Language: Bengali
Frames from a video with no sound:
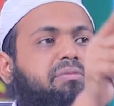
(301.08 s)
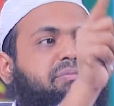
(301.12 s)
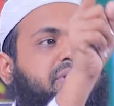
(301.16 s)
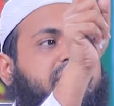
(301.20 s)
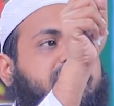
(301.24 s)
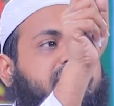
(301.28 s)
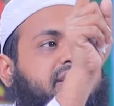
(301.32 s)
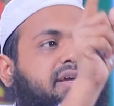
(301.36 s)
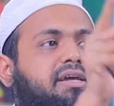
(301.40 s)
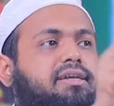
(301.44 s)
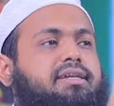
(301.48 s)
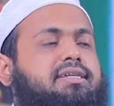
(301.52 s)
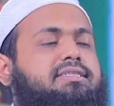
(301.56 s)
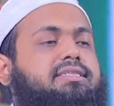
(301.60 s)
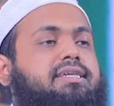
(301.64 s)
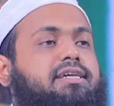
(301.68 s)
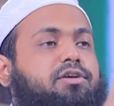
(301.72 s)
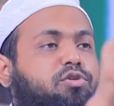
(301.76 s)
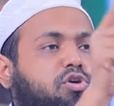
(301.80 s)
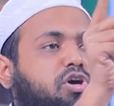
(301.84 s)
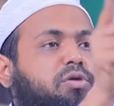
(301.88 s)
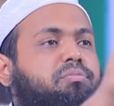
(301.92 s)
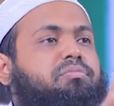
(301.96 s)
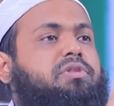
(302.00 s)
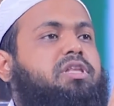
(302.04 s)
যেই মার্কেটে যে
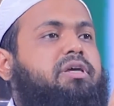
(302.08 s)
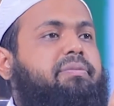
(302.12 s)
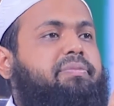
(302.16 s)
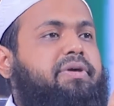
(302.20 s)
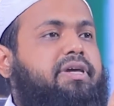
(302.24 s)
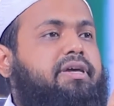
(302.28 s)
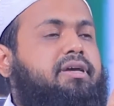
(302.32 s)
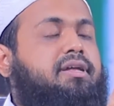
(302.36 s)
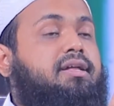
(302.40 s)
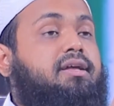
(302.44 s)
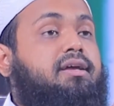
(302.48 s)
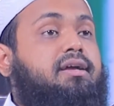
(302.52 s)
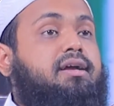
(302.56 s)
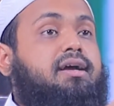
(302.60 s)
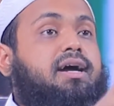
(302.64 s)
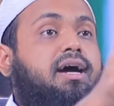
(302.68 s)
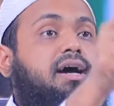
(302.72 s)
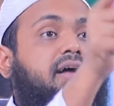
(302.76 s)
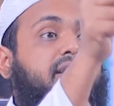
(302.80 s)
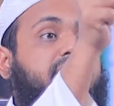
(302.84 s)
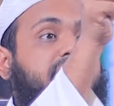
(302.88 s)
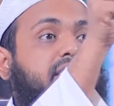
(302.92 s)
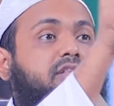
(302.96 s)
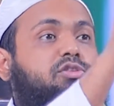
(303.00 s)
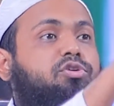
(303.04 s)
কম দিবে
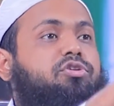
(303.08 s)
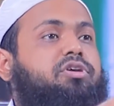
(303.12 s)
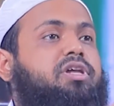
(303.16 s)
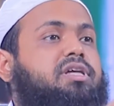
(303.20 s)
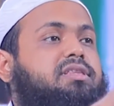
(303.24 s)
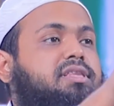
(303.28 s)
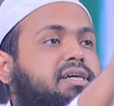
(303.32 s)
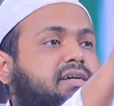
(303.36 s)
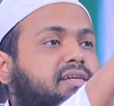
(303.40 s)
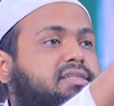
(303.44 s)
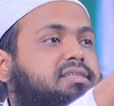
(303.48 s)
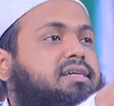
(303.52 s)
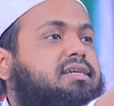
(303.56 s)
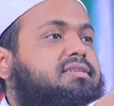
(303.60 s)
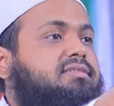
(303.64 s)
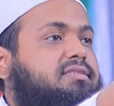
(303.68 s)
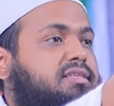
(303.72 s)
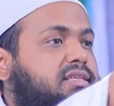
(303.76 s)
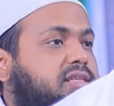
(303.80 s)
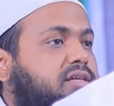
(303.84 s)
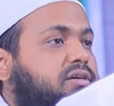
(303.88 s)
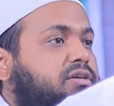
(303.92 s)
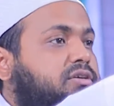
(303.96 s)
কানে ধরে তাকে শাস্তি